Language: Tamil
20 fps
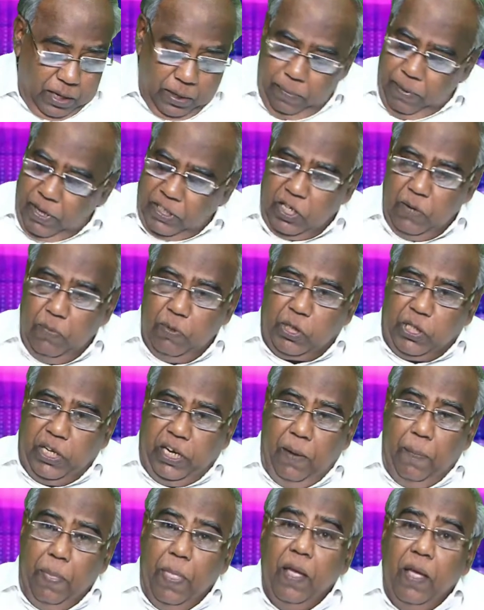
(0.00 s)
எபேசன்
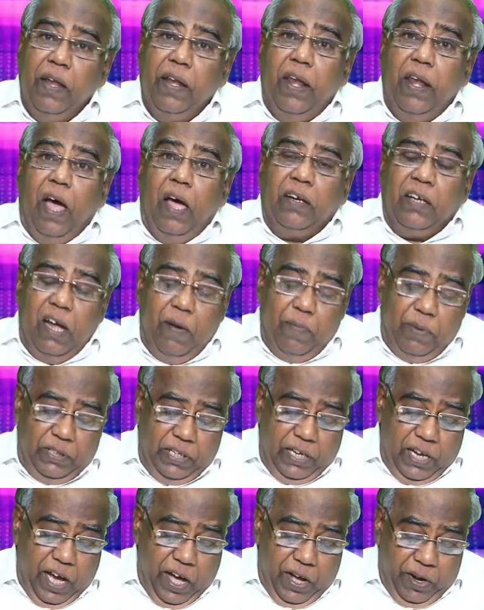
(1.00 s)
புஸ்தகம் நான்காம்
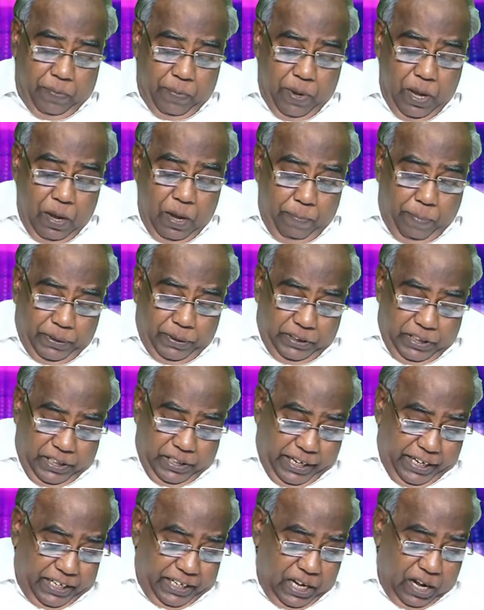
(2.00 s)
அதிகாரம்
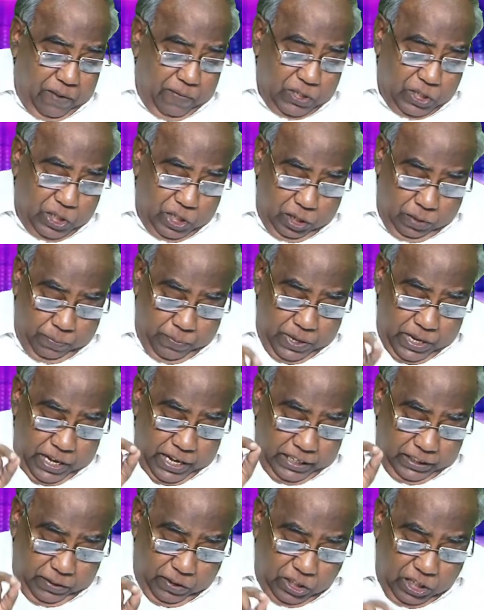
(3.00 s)
பதினெட்டாம் வசனம்
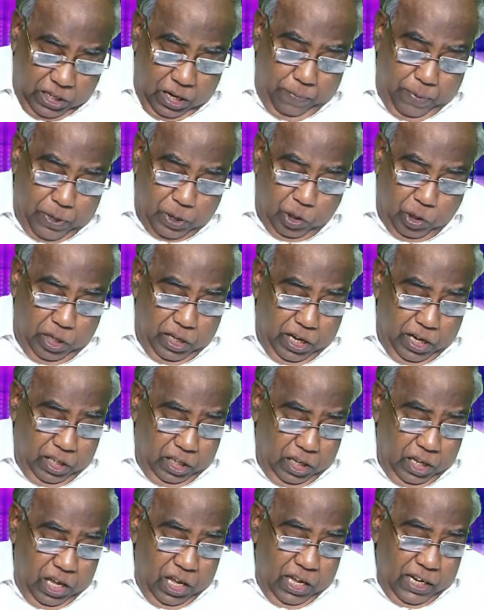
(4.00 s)
இந்த வசனம் இப்படி சொல்லுகிறது
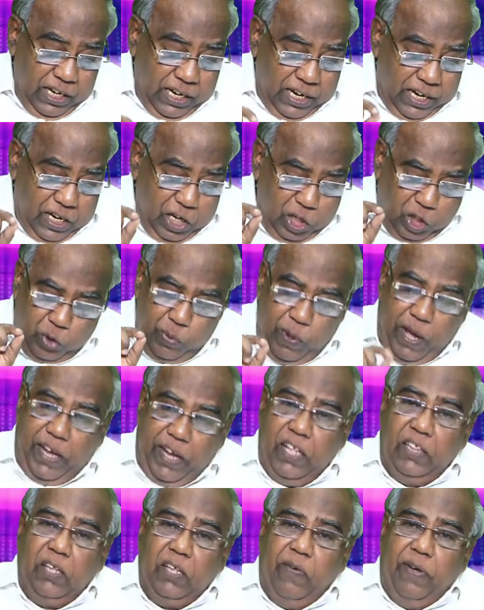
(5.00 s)
இருக்கிறது கிறிஸ்துவை
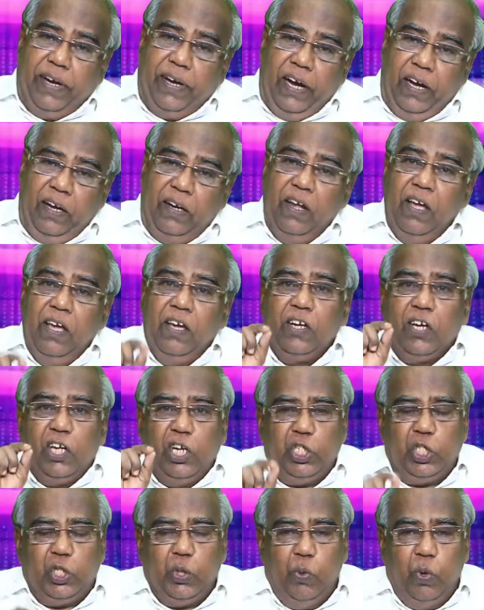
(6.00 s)
அறிந்தவர்கள்
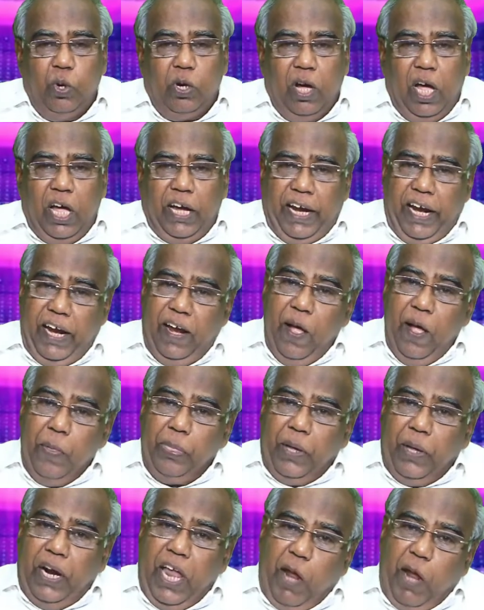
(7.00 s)
கிறிஸ்துவுக்காக
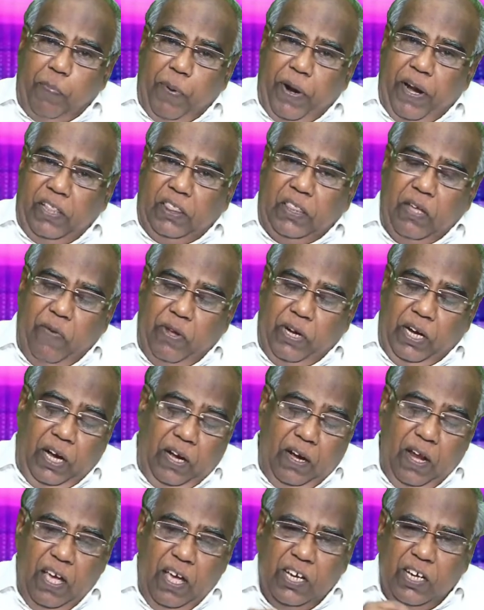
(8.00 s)
தங்களை அர்ப்பணித்தவர்கள்
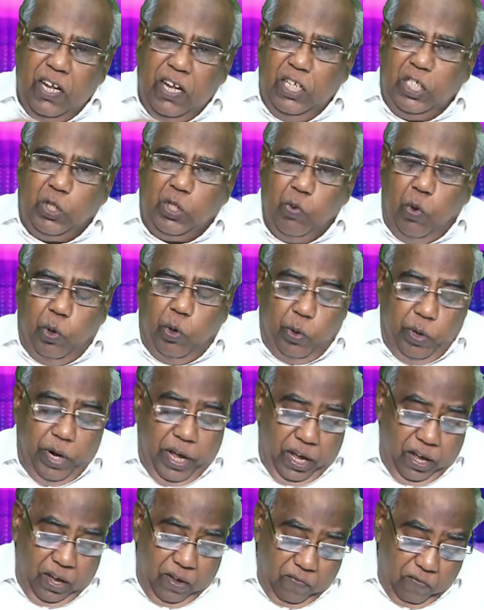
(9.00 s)
கிறிஸ்துவோடு கூட
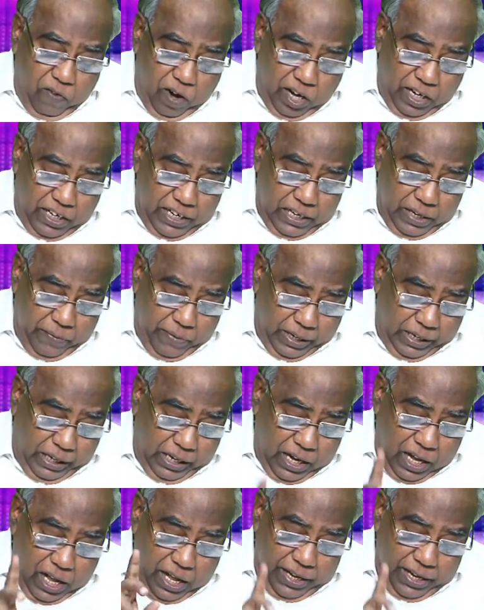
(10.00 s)
வாழ்கிறவர்கள்
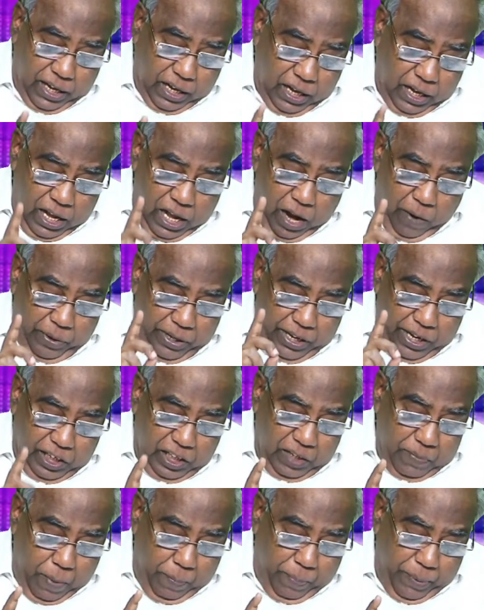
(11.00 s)
ஆனால் அவருடைய
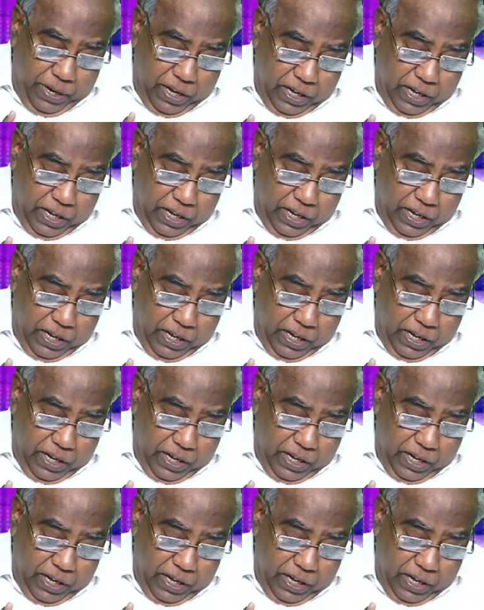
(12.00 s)
இருதயம் எப்படி